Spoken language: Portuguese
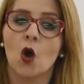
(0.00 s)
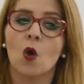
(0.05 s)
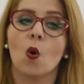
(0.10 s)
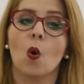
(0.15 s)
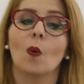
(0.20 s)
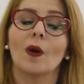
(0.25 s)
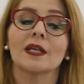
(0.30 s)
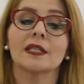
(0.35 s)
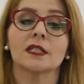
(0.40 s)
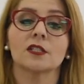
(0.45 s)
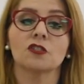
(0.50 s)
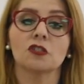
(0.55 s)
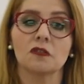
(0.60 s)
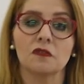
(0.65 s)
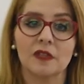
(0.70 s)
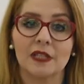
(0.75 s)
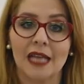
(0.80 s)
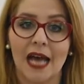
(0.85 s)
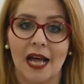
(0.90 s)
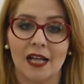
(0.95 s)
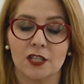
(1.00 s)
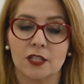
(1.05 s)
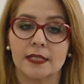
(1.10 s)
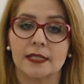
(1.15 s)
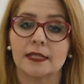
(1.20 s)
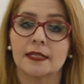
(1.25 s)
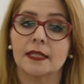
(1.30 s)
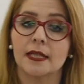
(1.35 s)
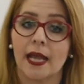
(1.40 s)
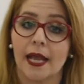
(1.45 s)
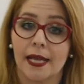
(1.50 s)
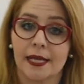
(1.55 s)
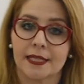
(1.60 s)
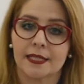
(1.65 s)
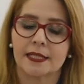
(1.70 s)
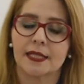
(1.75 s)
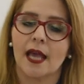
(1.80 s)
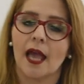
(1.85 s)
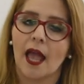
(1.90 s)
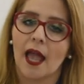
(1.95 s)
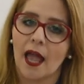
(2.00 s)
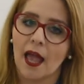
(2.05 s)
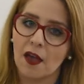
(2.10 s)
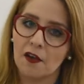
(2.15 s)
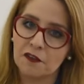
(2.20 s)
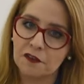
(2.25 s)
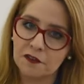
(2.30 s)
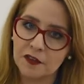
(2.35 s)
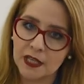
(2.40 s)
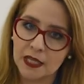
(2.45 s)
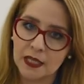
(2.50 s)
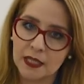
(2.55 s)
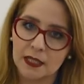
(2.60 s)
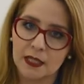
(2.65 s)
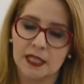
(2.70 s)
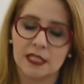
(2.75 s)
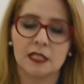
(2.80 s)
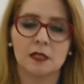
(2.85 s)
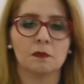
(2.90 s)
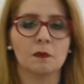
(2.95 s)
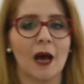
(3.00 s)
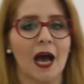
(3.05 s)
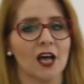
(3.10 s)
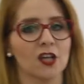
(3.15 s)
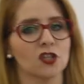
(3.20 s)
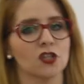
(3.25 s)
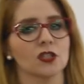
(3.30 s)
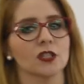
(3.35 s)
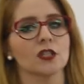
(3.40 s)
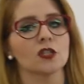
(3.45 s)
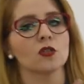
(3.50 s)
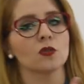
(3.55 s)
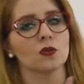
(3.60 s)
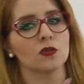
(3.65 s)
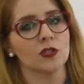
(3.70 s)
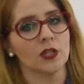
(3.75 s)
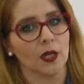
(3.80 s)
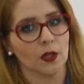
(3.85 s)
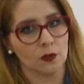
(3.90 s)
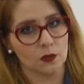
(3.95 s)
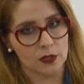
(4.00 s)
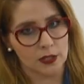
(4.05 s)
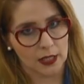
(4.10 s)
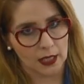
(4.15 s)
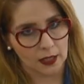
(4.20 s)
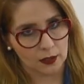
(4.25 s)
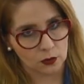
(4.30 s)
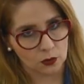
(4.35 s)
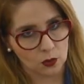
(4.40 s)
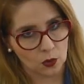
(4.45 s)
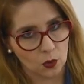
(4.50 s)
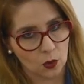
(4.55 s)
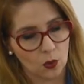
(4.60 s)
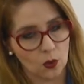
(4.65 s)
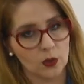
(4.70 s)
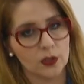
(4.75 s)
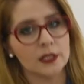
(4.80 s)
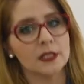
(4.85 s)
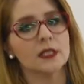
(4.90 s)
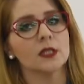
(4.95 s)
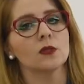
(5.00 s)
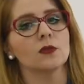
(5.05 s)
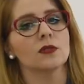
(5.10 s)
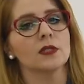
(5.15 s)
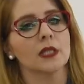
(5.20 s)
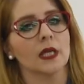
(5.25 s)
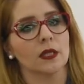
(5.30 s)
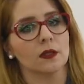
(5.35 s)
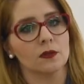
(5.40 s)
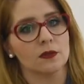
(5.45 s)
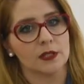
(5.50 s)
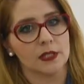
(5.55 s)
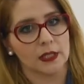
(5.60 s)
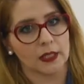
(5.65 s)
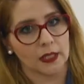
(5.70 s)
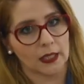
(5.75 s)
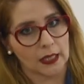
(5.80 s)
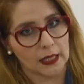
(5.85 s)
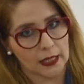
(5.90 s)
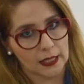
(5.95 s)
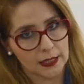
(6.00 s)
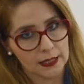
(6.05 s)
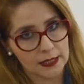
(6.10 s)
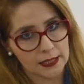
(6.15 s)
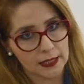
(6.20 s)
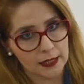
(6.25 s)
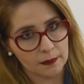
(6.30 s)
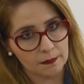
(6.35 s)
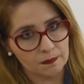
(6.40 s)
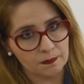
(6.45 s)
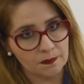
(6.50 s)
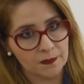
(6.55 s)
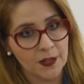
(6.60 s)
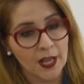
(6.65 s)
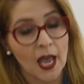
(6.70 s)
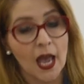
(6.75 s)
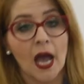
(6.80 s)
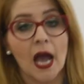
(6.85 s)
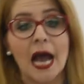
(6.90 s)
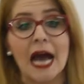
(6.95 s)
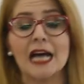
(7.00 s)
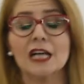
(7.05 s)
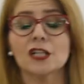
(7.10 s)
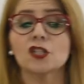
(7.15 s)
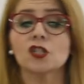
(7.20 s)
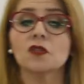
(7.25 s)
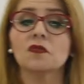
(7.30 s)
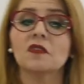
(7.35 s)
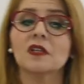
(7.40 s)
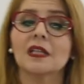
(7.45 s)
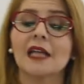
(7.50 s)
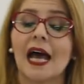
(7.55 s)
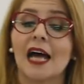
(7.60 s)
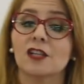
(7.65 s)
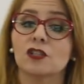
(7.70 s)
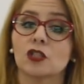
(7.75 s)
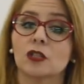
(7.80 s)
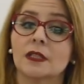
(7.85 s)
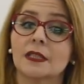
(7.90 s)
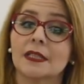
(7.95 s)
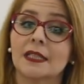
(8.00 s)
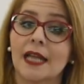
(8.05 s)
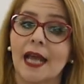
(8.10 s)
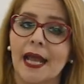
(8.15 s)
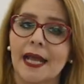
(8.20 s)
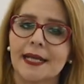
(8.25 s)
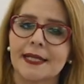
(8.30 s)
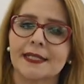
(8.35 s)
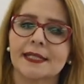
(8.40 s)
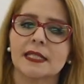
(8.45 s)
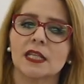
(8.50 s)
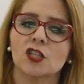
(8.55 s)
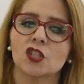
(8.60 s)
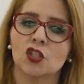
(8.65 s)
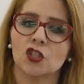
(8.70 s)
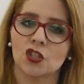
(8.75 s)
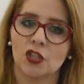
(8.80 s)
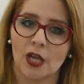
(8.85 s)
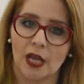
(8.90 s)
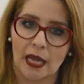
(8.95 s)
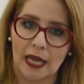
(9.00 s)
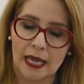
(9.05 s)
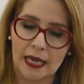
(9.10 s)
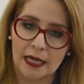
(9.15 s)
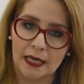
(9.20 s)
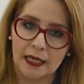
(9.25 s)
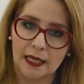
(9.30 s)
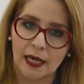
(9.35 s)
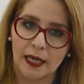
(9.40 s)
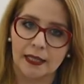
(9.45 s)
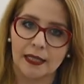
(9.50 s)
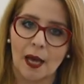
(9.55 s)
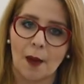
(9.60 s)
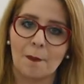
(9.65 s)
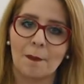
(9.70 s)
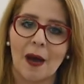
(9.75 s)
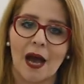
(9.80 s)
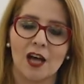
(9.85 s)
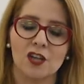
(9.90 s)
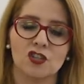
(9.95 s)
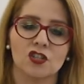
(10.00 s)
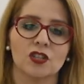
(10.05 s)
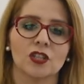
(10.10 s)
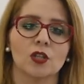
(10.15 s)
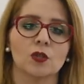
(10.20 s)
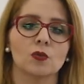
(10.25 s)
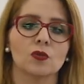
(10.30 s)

com as atividades 3F das páginas 214 e 215, a atividade 3G da página